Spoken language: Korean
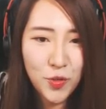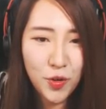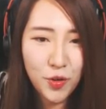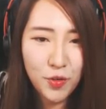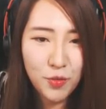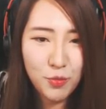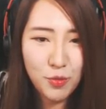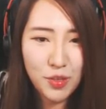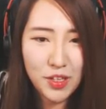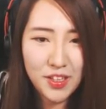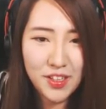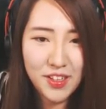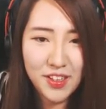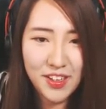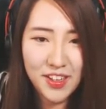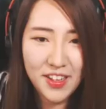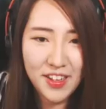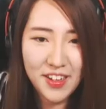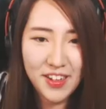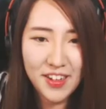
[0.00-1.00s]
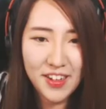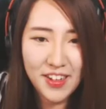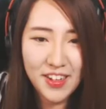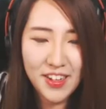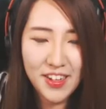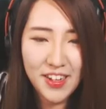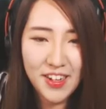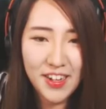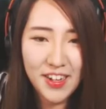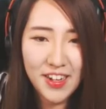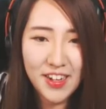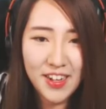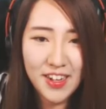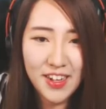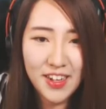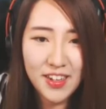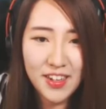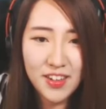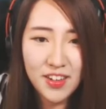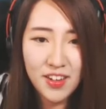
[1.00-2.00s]

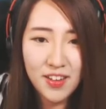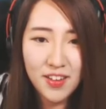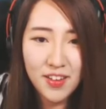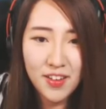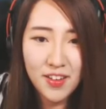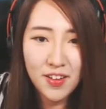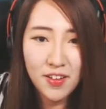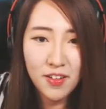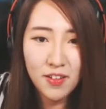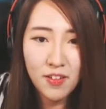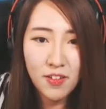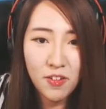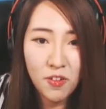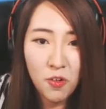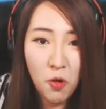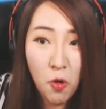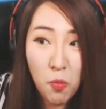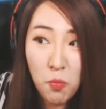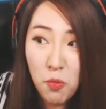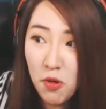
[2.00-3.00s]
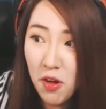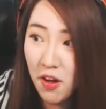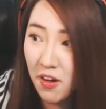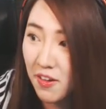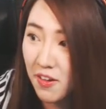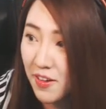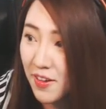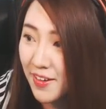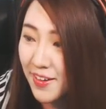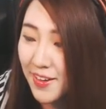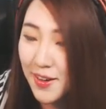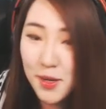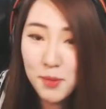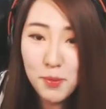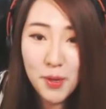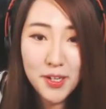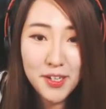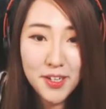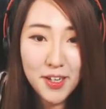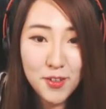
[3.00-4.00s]
윙. 어 뭐야?
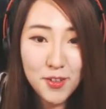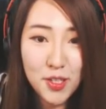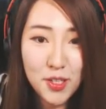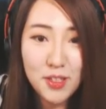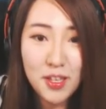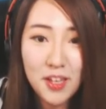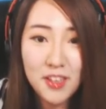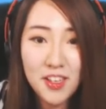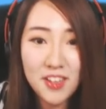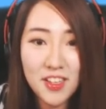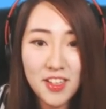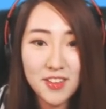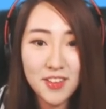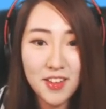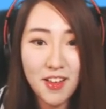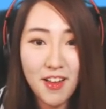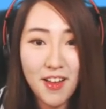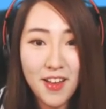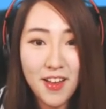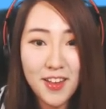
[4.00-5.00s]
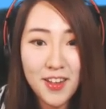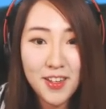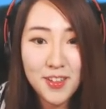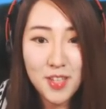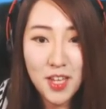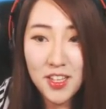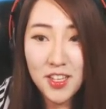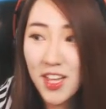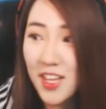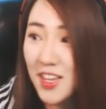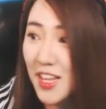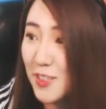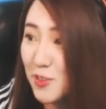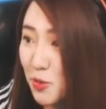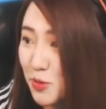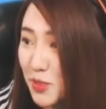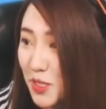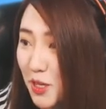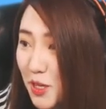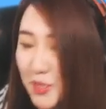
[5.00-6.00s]
파리가 이렇게 대단한 대단한
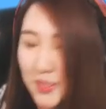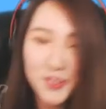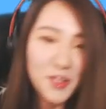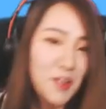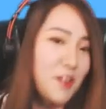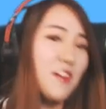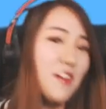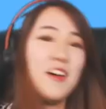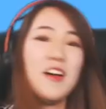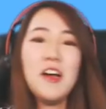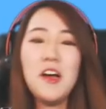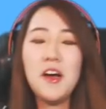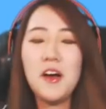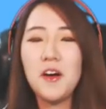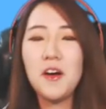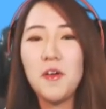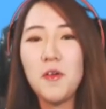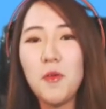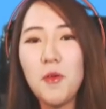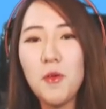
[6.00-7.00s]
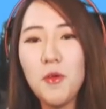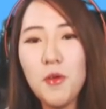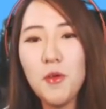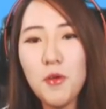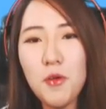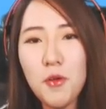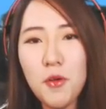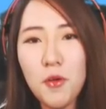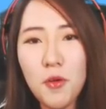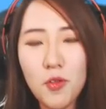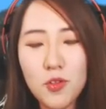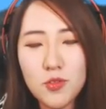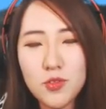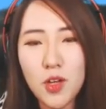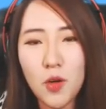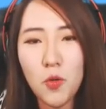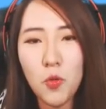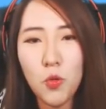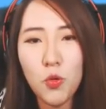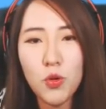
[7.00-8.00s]
존재였어. 오, 자
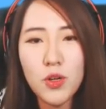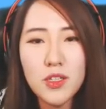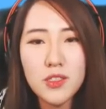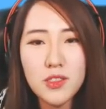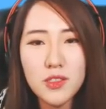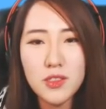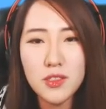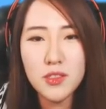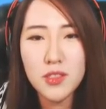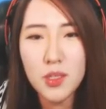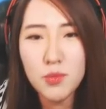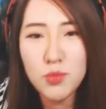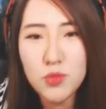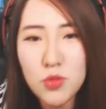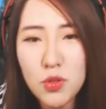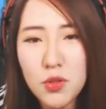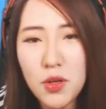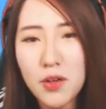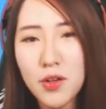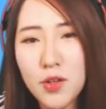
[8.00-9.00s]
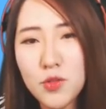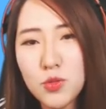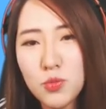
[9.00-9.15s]
5일째부터 약간 좀